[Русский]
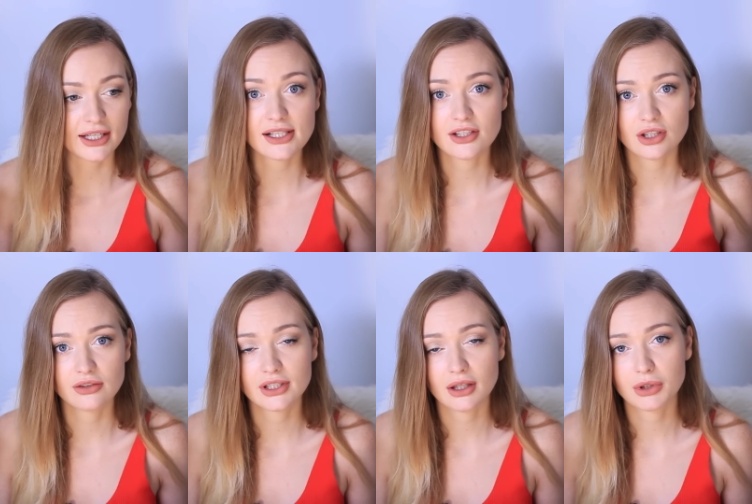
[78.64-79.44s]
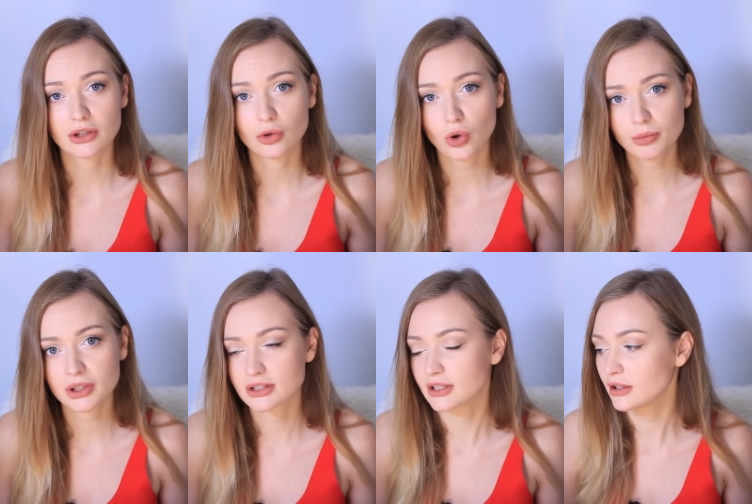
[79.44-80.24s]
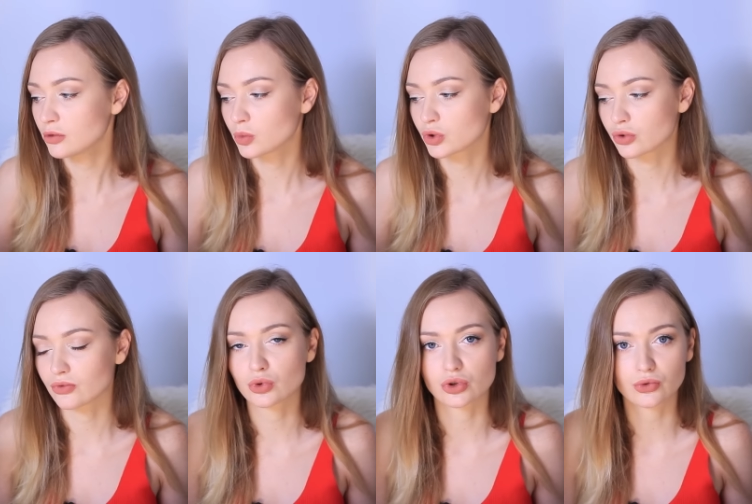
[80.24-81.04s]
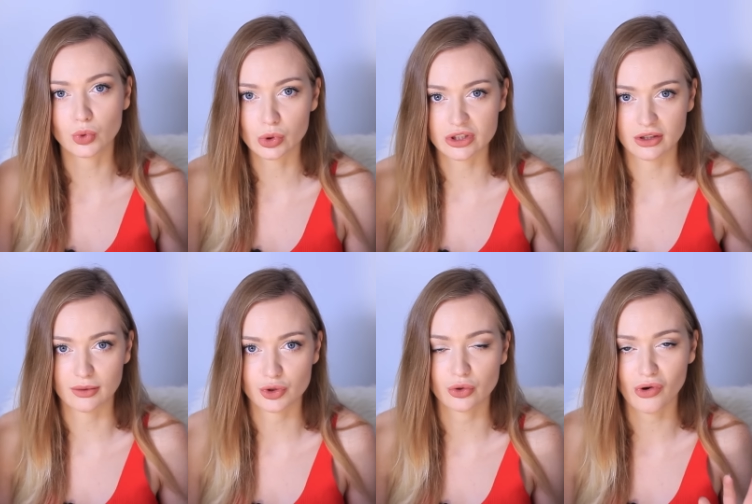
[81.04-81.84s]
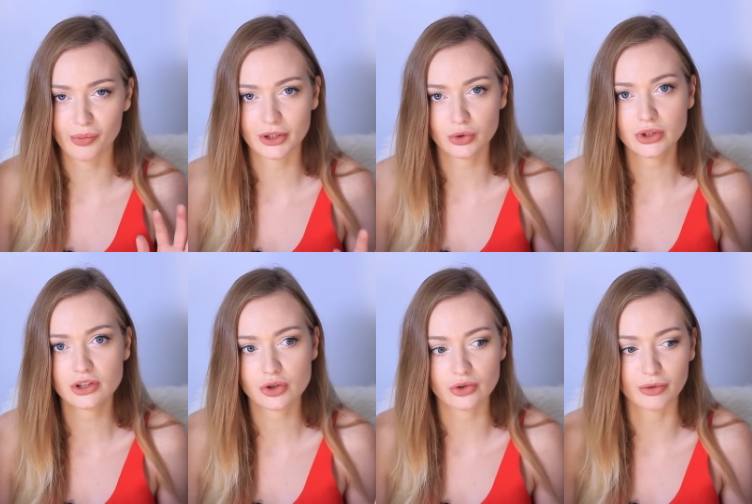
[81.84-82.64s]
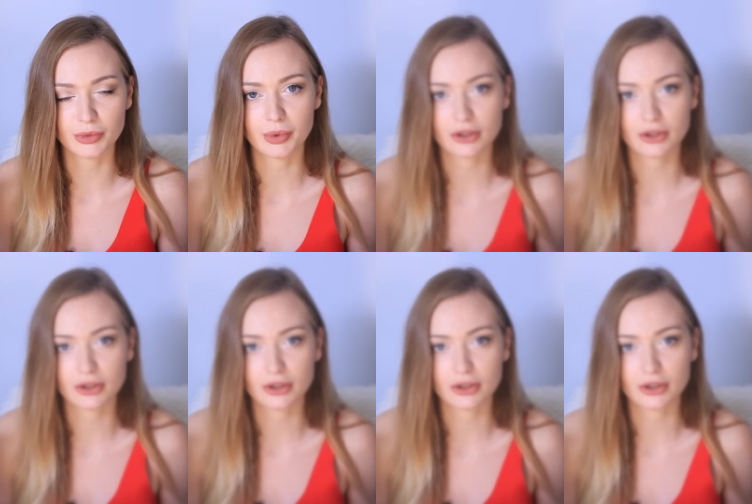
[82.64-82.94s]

различные витаминные комплексы, я думаю, что вы уже в курсе, там, что вам подходит, что вам не